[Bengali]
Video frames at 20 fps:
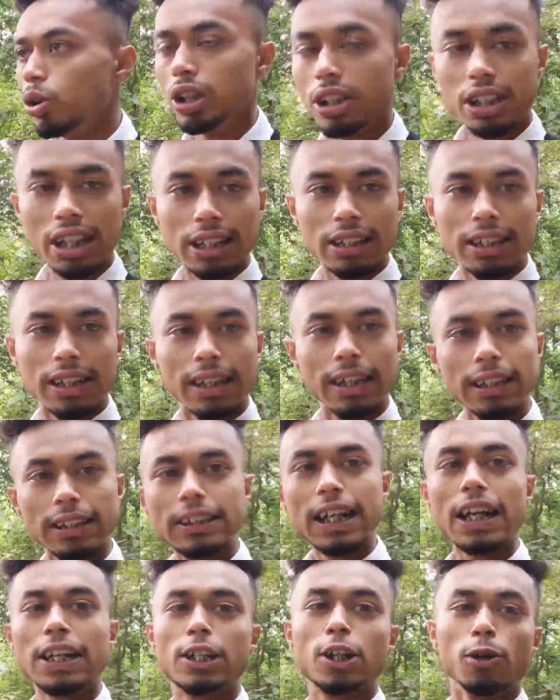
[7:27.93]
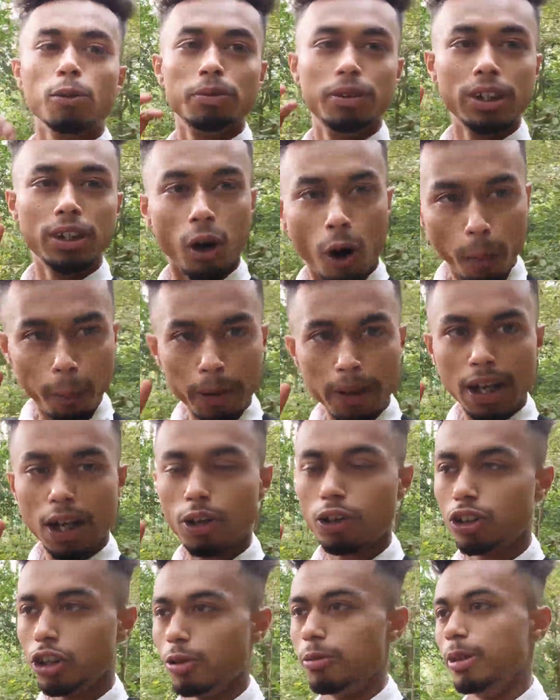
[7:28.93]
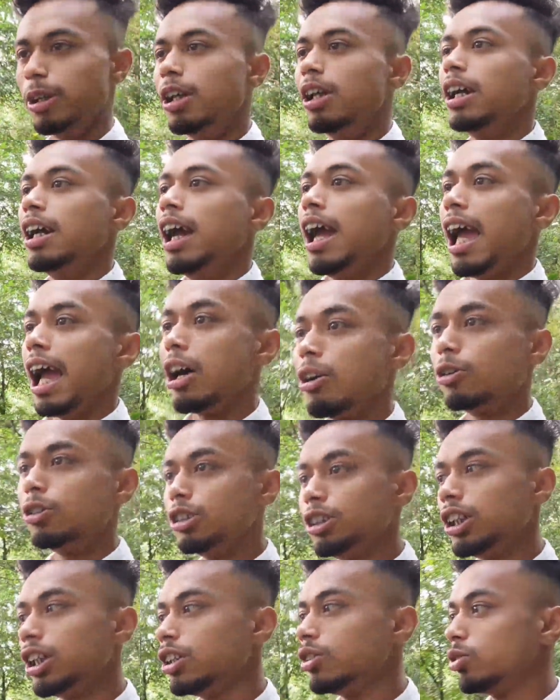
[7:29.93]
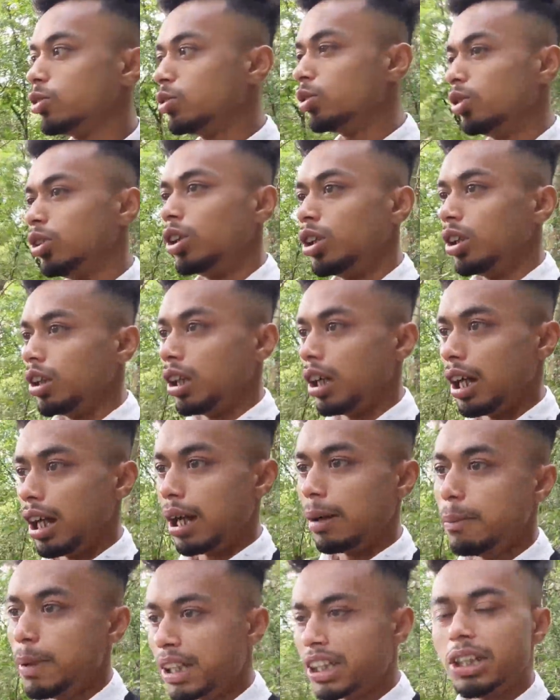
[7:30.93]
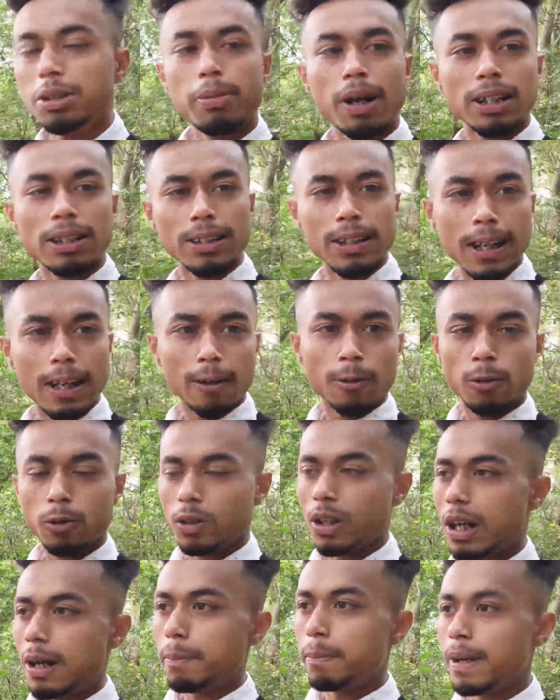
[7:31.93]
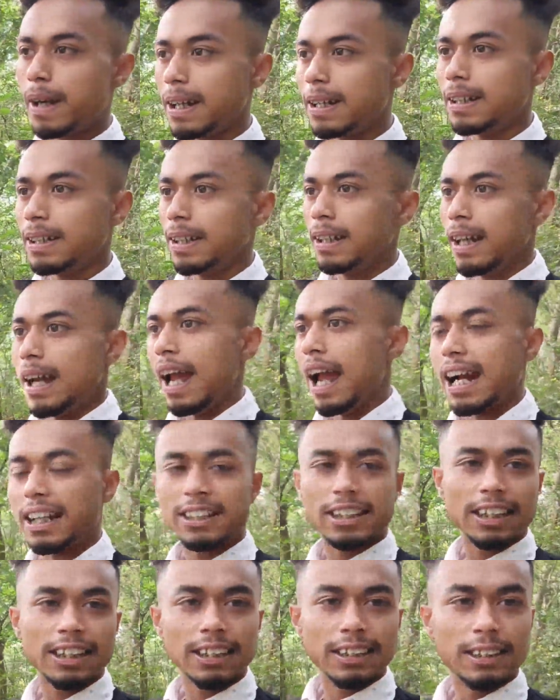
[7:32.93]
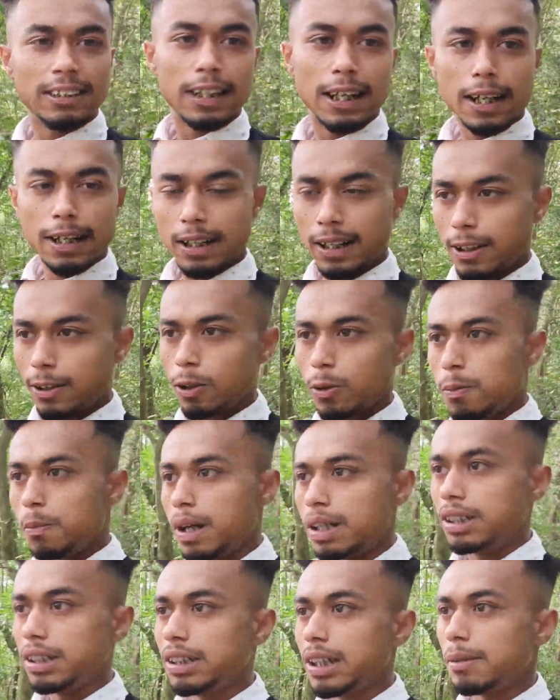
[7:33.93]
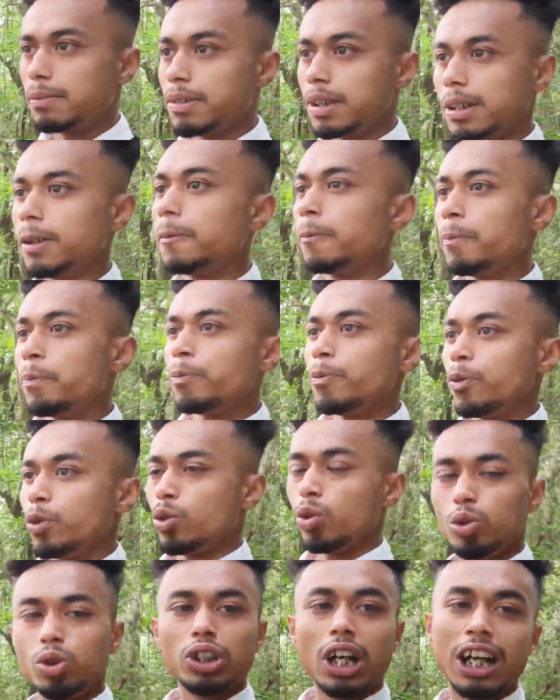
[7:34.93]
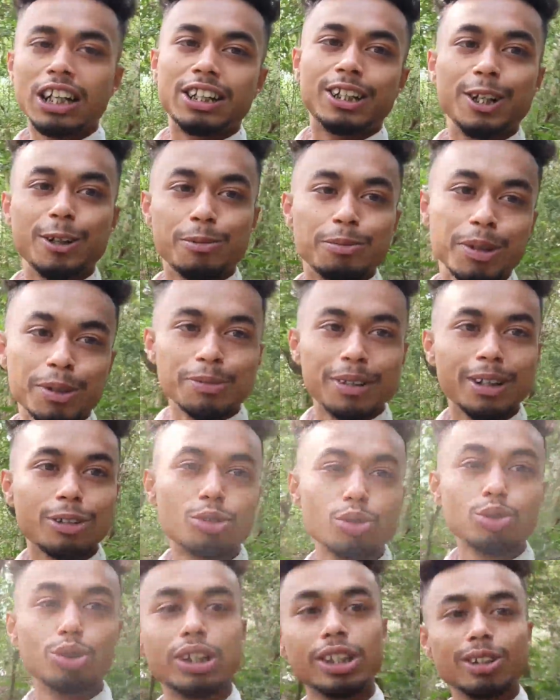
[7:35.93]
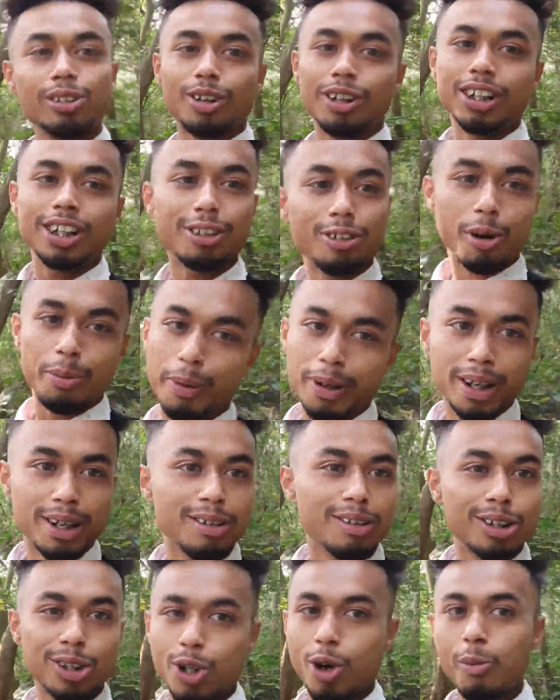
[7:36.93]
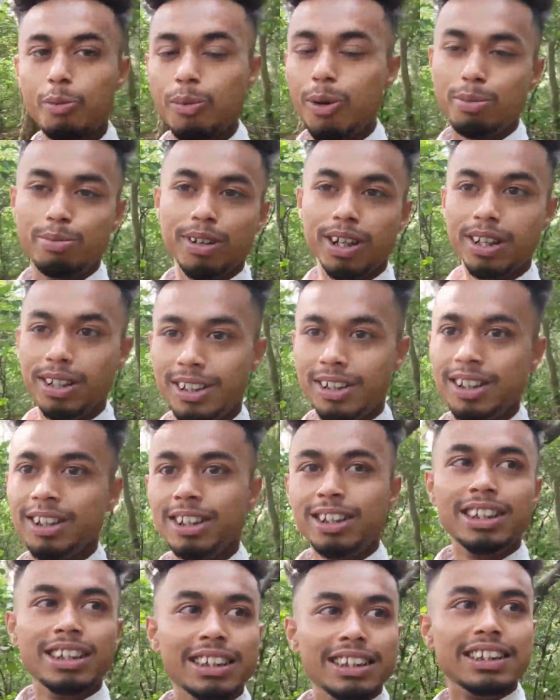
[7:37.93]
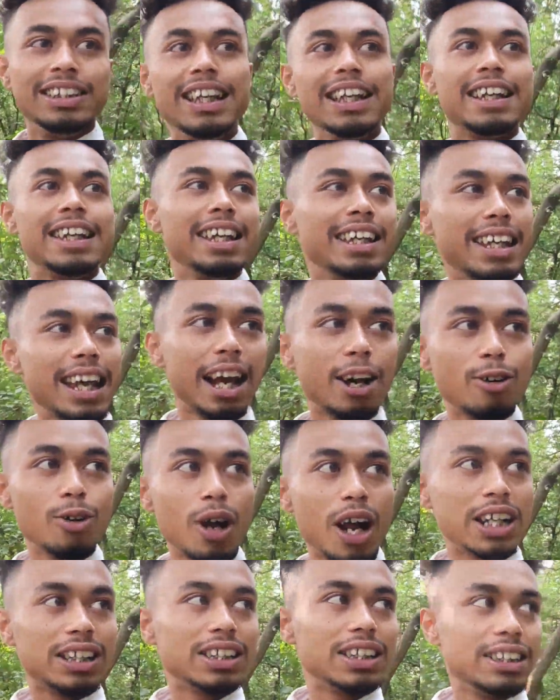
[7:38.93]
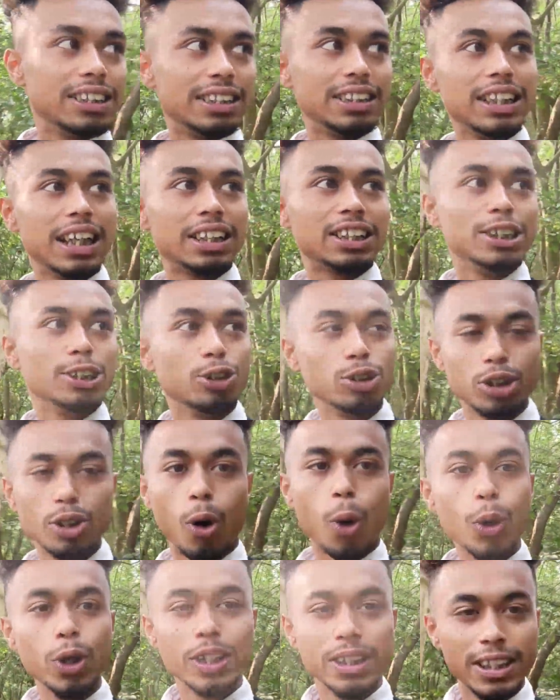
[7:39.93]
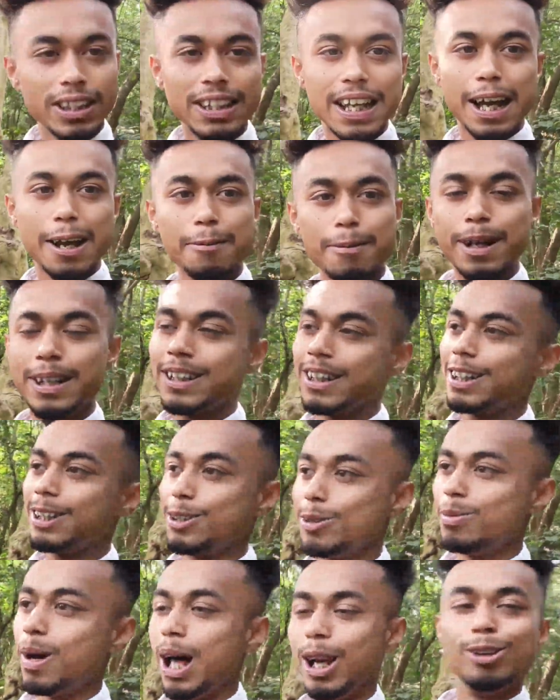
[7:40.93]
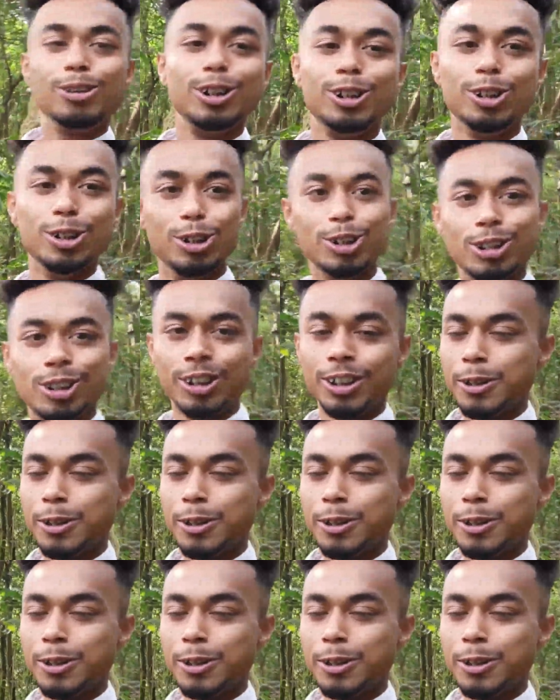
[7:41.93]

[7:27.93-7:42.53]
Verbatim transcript: হরিণ দেখতে গেলে চারটে অবধি অপেক্ষা করতে হবে এখন যেহেতু বেশি বাজে না এখন প্রায় একটা দেড়টা এরকম বাজে সামথিং তো চারটে অবধি মানে দু তিন ঘন্টা তো অপেক্ষা করা সম্ভব না দেখি এখন হাঁটতে হাঁটতে যাচ্ছি যদি হরিণের দেখা পাই তাহলে তো ভালোই হলো